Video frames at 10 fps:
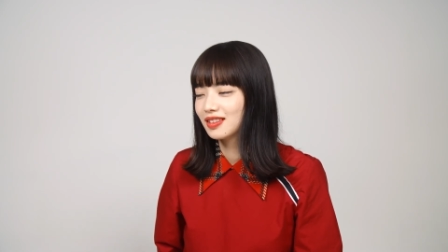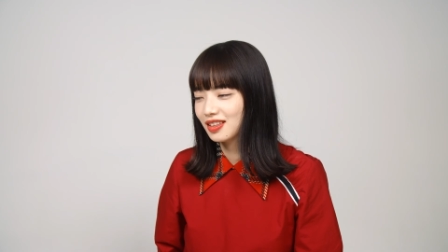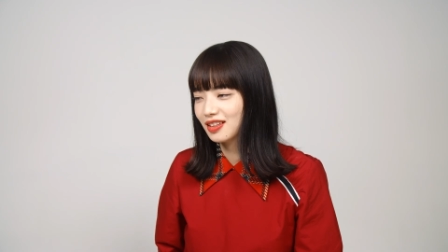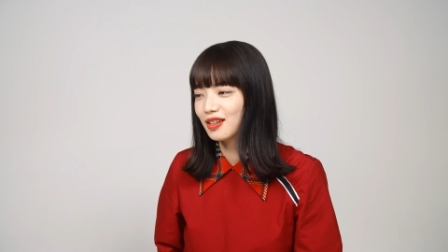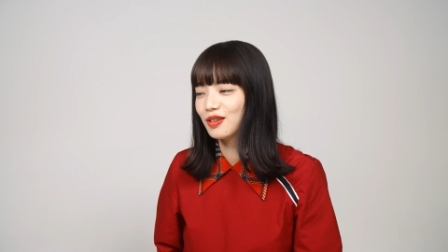
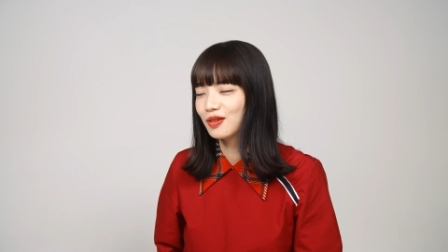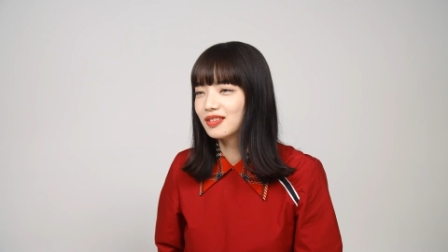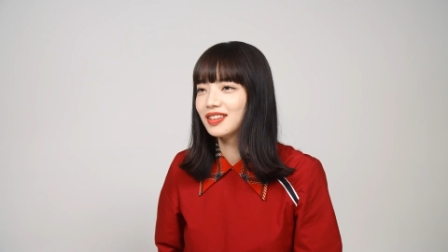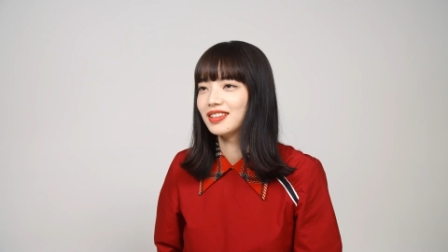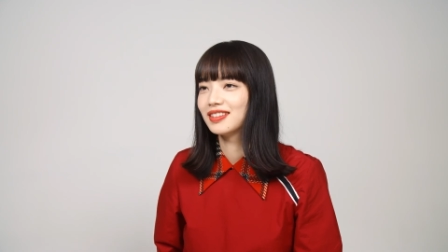切れるよ
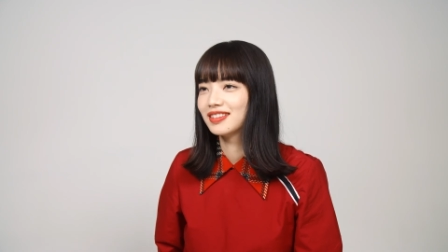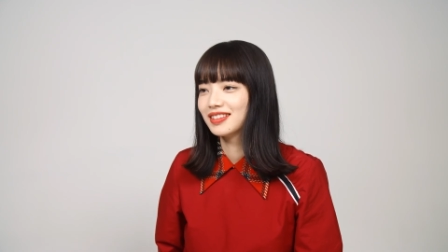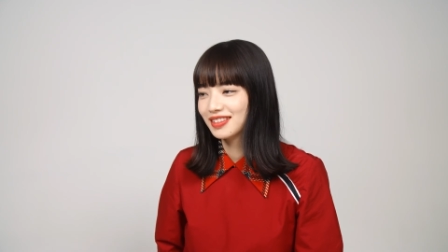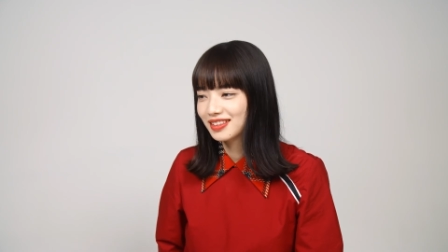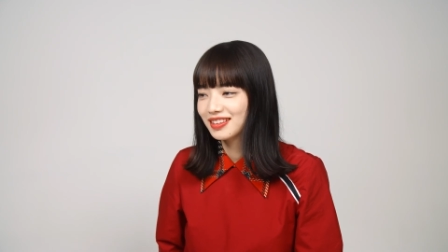うに
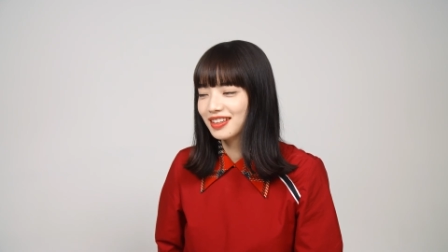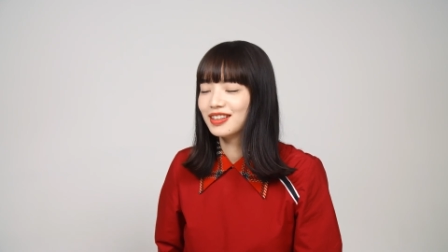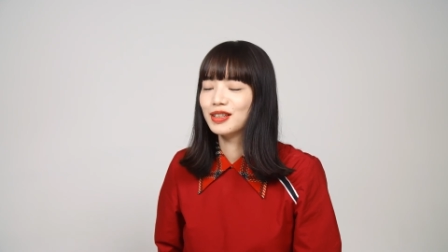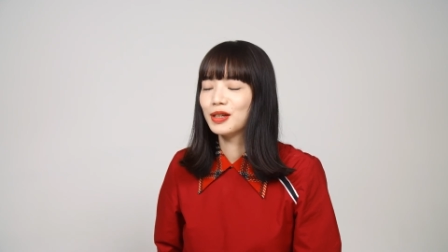なり